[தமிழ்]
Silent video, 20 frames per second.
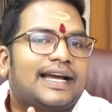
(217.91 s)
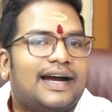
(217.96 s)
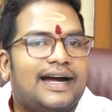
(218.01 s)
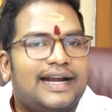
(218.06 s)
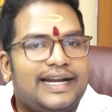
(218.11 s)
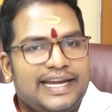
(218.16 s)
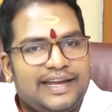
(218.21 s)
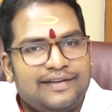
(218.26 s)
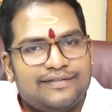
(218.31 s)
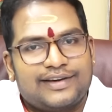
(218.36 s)

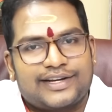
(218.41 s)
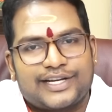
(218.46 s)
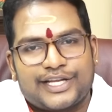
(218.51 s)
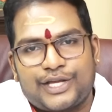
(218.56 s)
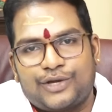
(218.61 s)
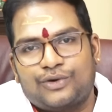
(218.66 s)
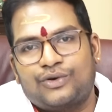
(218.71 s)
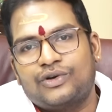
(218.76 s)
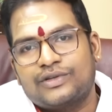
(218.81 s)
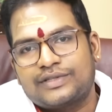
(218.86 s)

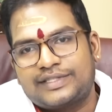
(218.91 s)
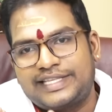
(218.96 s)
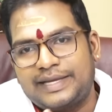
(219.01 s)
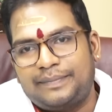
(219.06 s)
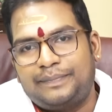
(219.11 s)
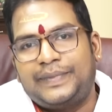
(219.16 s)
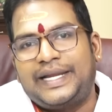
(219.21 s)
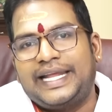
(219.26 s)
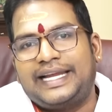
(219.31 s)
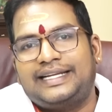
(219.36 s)
கழிவறையோ
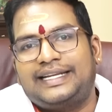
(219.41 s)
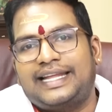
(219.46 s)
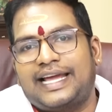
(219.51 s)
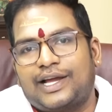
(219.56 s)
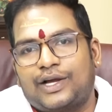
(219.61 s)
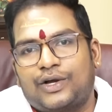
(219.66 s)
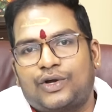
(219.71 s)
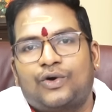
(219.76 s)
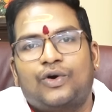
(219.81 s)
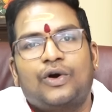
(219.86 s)
செப்டிக்
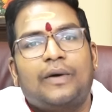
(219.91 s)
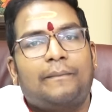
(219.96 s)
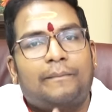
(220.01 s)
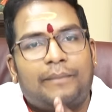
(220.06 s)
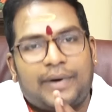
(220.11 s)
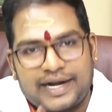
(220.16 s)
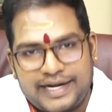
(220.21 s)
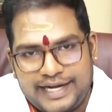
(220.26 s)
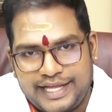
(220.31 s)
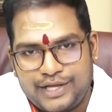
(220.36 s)
டேங்கோ
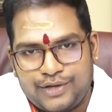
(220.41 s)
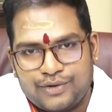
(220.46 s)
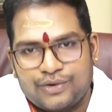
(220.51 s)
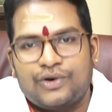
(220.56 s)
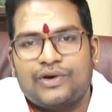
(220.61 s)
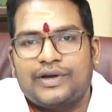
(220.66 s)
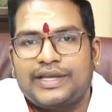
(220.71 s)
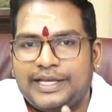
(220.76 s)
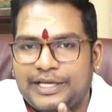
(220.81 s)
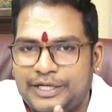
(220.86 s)

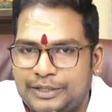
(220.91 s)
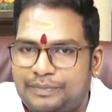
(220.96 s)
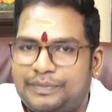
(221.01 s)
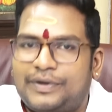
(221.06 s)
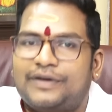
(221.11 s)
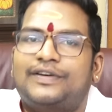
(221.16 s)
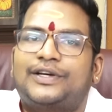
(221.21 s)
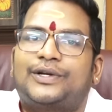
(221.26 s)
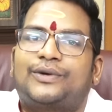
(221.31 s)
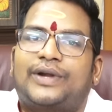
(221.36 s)
படியோ
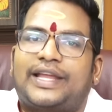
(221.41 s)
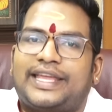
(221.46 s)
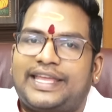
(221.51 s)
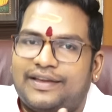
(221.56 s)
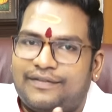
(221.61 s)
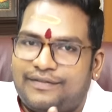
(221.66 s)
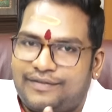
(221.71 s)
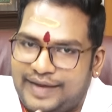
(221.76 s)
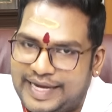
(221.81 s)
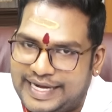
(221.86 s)
இருப்பவர்
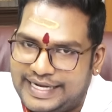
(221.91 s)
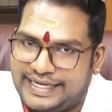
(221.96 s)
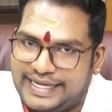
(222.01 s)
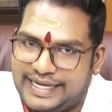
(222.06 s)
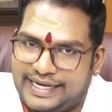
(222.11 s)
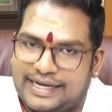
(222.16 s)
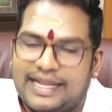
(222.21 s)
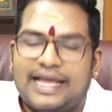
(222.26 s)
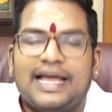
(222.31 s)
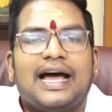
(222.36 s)
அவருடைய
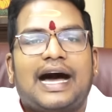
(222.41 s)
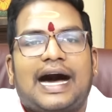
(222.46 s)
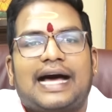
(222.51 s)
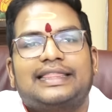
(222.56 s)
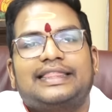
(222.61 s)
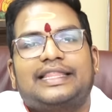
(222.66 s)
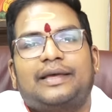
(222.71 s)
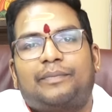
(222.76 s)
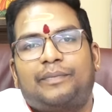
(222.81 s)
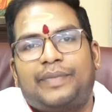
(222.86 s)
வீட்டில்
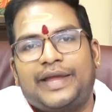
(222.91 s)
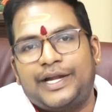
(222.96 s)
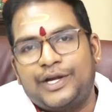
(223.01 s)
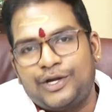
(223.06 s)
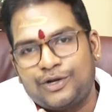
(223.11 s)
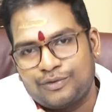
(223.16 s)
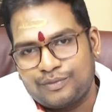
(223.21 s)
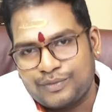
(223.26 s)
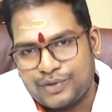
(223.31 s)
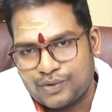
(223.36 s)
அந்த
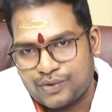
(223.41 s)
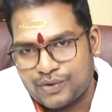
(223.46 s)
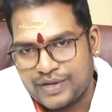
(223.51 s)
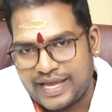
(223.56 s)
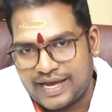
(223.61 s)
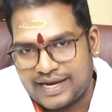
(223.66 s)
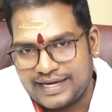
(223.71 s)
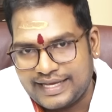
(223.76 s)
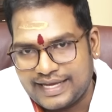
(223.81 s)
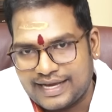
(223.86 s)
பெண்ணும்
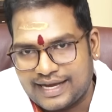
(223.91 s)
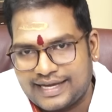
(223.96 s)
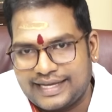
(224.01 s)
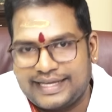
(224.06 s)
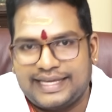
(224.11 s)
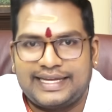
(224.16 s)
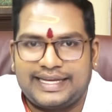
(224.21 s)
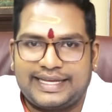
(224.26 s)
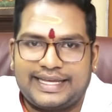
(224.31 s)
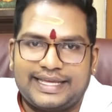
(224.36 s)
நோயாளியாக
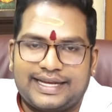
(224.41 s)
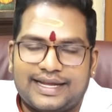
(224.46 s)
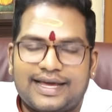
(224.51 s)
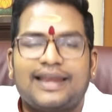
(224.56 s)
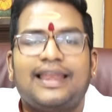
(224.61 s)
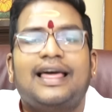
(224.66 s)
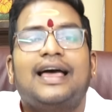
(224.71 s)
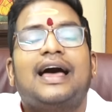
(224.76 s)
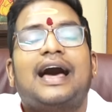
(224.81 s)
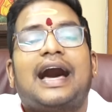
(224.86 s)

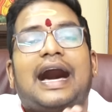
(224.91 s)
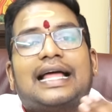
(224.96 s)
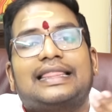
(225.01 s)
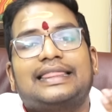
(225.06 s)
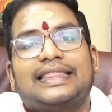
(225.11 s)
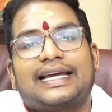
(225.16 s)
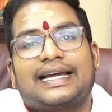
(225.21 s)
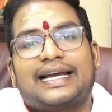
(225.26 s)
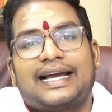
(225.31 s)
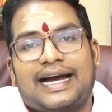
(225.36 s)
இருக்கிறார்
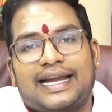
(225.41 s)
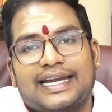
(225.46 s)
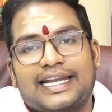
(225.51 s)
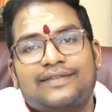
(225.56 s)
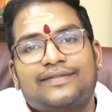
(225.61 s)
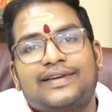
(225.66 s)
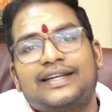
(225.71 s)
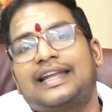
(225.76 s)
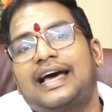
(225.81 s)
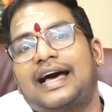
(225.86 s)
அந்த
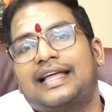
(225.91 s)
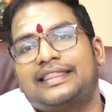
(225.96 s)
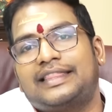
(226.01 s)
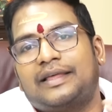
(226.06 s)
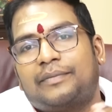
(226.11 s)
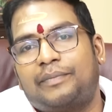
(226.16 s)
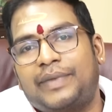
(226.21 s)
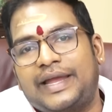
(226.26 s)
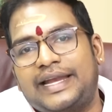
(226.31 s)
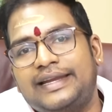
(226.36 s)
கணவன்
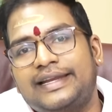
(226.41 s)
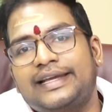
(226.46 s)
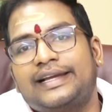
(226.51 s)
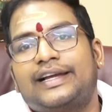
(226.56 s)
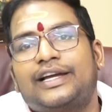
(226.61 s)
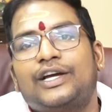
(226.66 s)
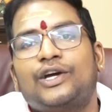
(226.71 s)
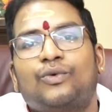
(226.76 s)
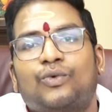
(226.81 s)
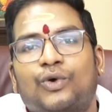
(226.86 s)
அந்த
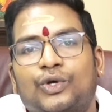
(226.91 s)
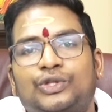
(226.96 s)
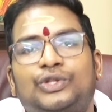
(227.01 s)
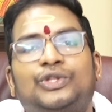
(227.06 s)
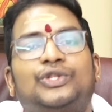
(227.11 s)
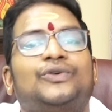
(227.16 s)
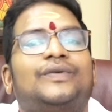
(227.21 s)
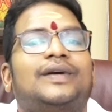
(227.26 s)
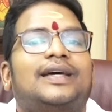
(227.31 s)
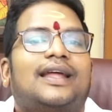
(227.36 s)
பெண்ணுக்கு
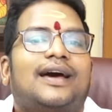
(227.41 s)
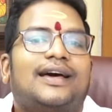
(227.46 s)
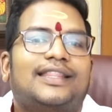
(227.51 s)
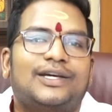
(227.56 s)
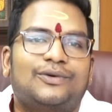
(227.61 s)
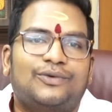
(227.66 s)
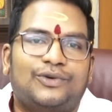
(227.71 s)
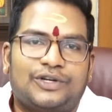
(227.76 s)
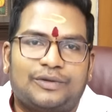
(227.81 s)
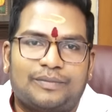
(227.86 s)
ஒத்து
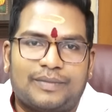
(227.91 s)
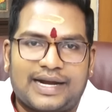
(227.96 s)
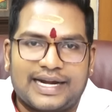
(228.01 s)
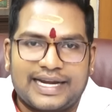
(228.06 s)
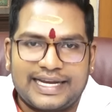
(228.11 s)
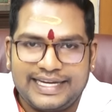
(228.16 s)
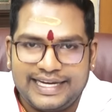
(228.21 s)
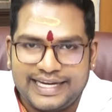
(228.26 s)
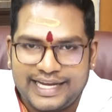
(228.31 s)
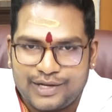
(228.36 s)
வராத ஒரு
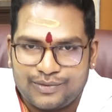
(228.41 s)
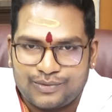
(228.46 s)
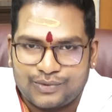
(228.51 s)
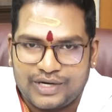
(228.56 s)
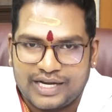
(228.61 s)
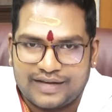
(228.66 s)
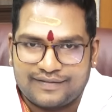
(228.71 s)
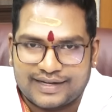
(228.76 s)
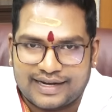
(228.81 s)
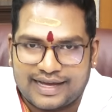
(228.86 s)
மனநிலை
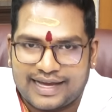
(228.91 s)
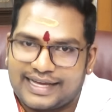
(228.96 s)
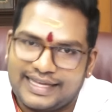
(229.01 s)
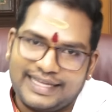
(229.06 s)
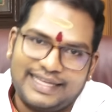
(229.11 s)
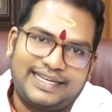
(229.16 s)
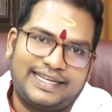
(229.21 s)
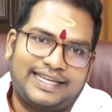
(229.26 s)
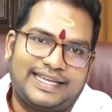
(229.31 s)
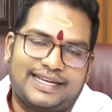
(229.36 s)
உள்ளவராக
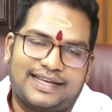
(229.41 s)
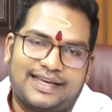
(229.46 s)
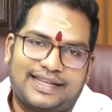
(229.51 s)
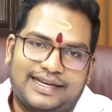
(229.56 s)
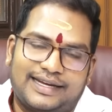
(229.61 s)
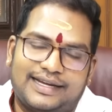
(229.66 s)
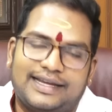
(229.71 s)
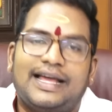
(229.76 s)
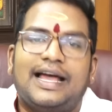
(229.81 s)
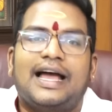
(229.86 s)

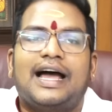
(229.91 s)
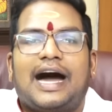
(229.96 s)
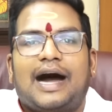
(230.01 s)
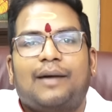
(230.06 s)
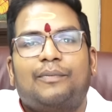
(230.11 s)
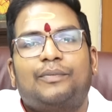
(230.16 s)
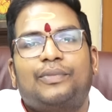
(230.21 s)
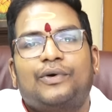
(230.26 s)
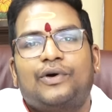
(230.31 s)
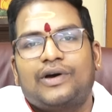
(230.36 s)
இருக்கிறார்கள்
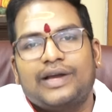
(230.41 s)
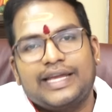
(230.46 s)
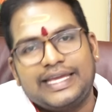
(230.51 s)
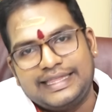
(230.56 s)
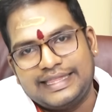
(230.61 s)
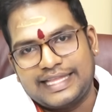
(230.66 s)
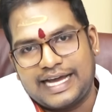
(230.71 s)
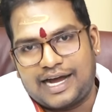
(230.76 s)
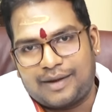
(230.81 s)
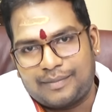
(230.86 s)
அப்போ
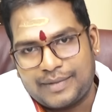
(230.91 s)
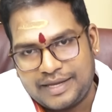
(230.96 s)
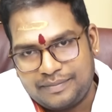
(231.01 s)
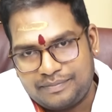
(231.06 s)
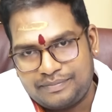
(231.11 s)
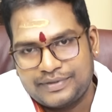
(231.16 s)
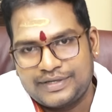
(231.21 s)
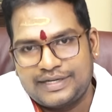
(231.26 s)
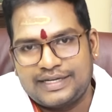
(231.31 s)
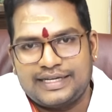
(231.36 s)
இந்த
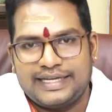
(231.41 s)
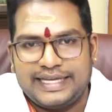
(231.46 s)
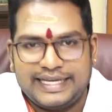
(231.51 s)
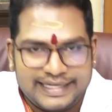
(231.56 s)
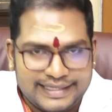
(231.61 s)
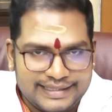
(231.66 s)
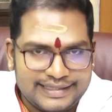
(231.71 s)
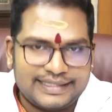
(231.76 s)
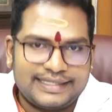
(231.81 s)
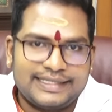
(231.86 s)
அமைப்பு
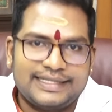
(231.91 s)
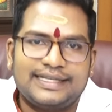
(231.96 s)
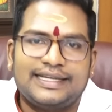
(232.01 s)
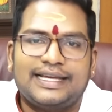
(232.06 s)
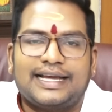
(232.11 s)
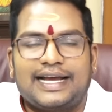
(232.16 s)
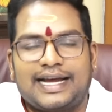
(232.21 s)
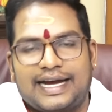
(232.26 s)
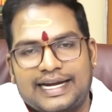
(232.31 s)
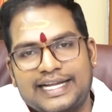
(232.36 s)
இருந்து
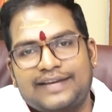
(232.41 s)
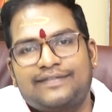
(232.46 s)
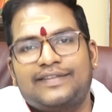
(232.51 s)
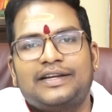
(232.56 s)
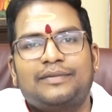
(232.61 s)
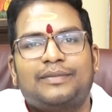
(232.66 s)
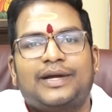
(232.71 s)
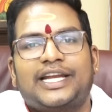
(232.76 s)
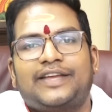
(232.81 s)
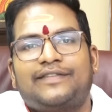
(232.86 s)

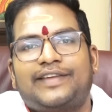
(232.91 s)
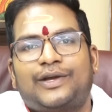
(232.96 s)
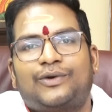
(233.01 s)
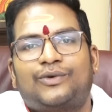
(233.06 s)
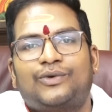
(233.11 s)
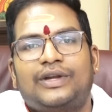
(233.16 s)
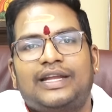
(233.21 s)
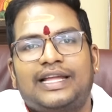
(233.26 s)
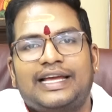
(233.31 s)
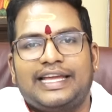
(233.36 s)
கணவன்
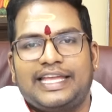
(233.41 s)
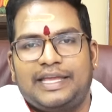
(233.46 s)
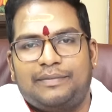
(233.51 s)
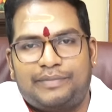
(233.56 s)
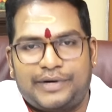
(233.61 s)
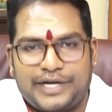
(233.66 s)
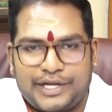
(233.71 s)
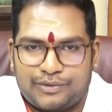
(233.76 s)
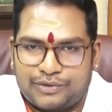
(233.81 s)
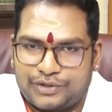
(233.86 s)
மனைவிக்குள்ள
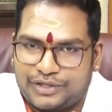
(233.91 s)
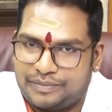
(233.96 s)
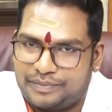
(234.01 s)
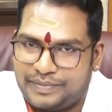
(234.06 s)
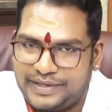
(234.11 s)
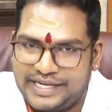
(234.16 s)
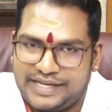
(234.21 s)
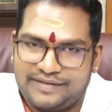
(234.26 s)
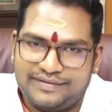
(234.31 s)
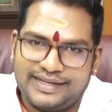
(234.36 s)
இப்படி ஒரு
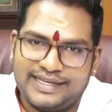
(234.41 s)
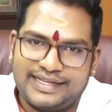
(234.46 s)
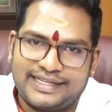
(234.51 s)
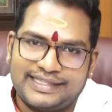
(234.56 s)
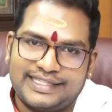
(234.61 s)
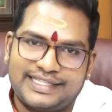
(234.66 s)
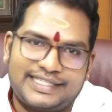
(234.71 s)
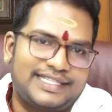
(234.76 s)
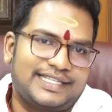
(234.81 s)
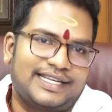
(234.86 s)
பிரிவு
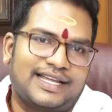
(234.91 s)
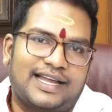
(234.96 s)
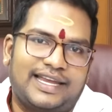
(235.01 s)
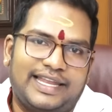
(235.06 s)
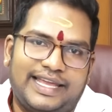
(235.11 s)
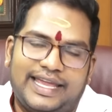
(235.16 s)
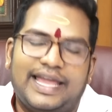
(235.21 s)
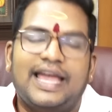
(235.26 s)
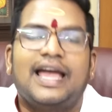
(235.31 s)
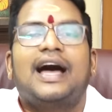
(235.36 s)

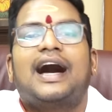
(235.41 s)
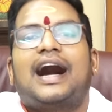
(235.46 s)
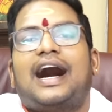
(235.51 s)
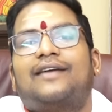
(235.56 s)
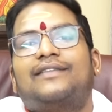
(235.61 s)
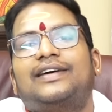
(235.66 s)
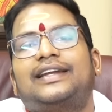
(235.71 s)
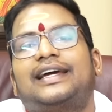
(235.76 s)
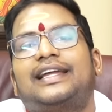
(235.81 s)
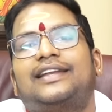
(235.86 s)
இருந்துச்சுனாலே
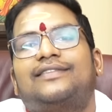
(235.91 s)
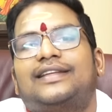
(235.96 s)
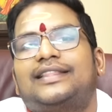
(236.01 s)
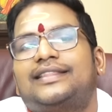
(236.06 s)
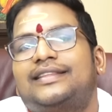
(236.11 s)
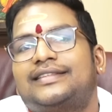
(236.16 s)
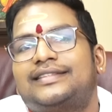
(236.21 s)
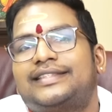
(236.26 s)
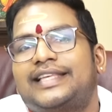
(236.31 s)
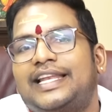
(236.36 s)
அவர்கள்
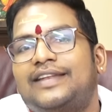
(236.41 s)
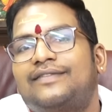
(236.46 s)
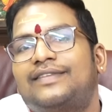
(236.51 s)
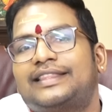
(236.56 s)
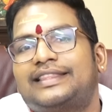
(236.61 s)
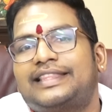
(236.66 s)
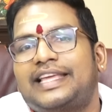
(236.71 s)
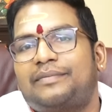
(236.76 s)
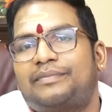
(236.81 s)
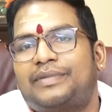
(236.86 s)
வந்து
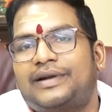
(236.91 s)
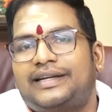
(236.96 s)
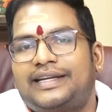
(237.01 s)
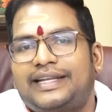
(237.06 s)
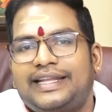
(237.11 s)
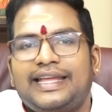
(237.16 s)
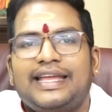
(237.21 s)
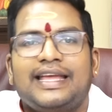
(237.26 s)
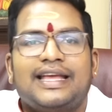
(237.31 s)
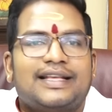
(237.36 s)
செல்வத்தை
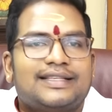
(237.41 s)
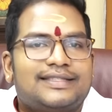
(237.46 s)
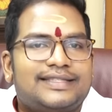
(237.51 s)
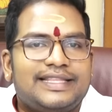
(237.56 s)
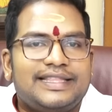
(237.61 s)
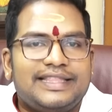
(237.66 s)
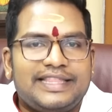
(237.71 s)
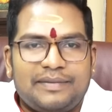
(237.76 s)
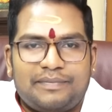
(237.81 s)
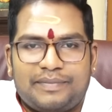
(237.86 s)
பற்றி
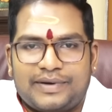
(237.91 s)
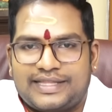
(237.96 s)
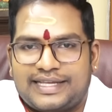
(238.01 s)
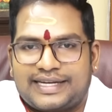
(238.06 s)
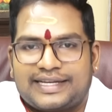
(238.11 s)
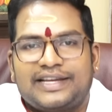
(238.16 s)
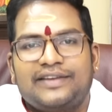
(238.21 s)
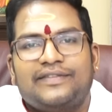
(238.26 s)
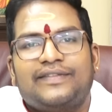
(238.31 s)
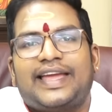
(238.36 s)

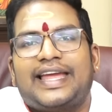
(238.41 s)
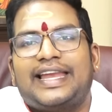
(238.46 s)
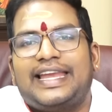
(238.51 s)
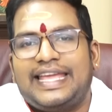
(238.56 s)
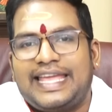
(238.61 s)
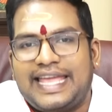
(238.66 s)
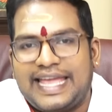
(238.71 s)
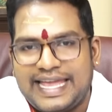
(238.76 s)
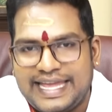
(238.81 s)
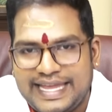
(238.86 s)
சிந்திப்பதற்கு
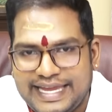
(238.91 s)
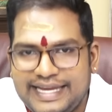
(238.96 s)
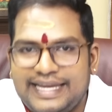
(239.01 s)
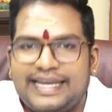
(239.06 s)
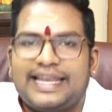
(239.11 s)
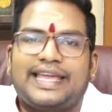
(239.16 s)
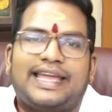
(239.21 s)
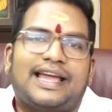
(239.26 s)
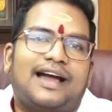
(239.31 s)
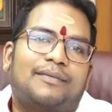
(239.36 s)
வேலையே
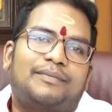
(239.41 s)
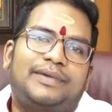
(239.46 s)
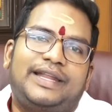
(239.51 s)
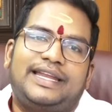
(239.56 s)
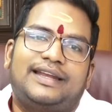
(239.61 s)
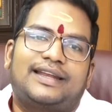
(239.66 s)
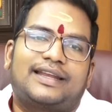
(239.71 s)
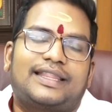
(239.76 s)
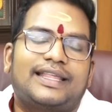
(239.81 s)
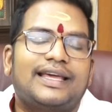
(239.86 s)
இல்லை
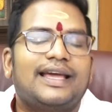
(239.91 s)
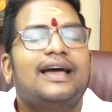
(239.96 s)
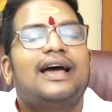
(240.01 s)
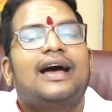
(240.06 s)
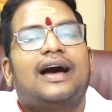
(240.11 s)
அப்படின்றத